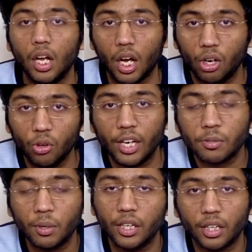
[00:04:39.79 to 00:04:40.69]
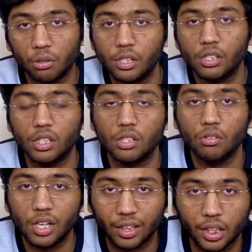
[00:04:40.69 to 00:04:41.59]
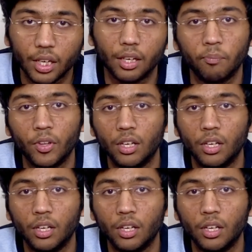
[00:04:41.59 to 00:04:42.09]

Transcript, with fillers: अगर कोई एक्सपर्ट है कोई इस चीज़ को जानता है